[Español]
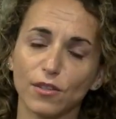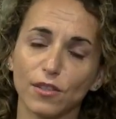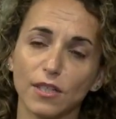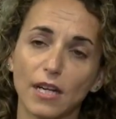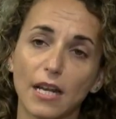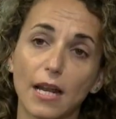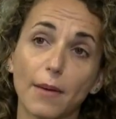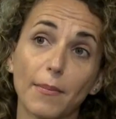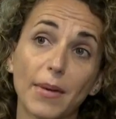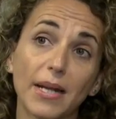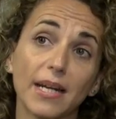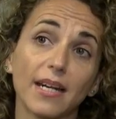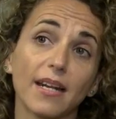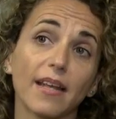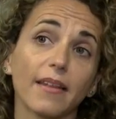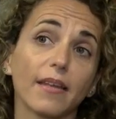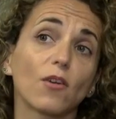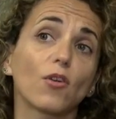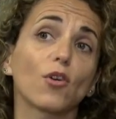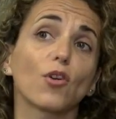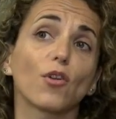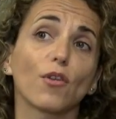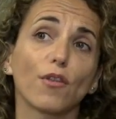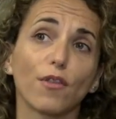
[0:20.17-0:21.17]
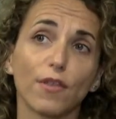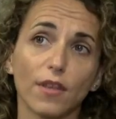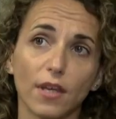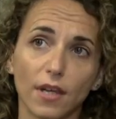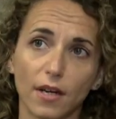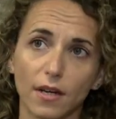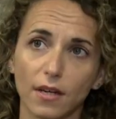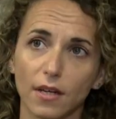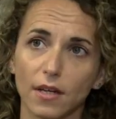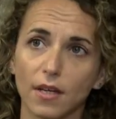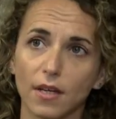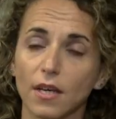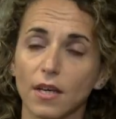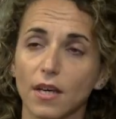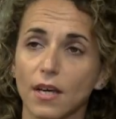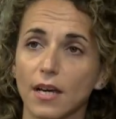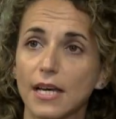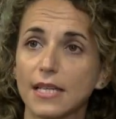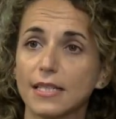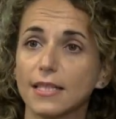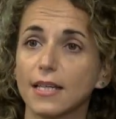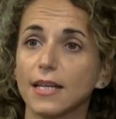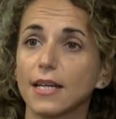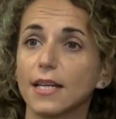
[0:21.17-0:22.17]
Y la manera de conocer
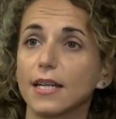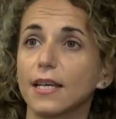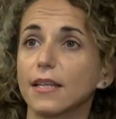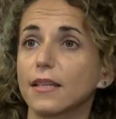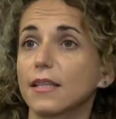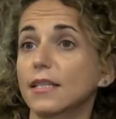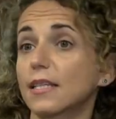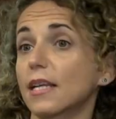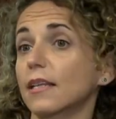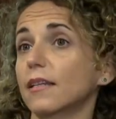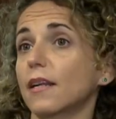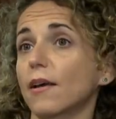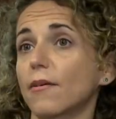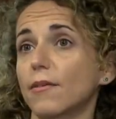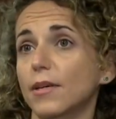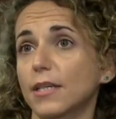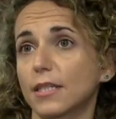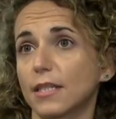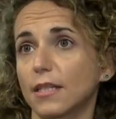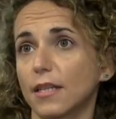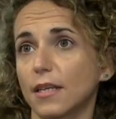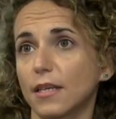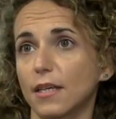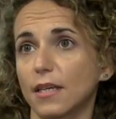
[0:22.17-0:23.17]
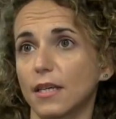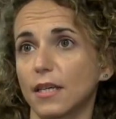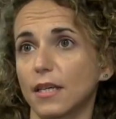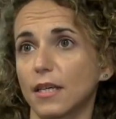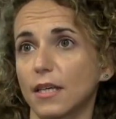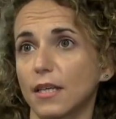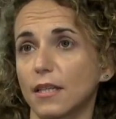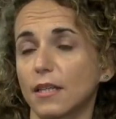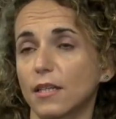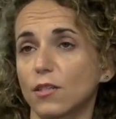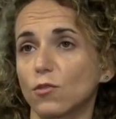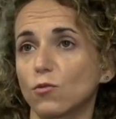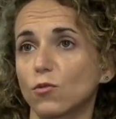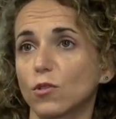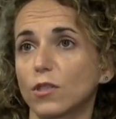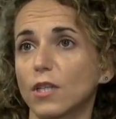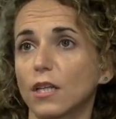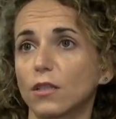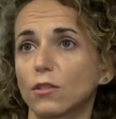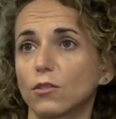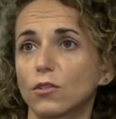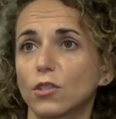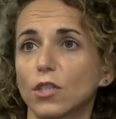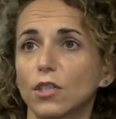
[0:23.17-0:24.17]
a ese cliente es a través de sus
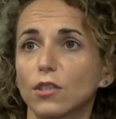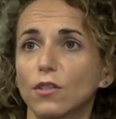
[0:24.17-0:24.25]
datos.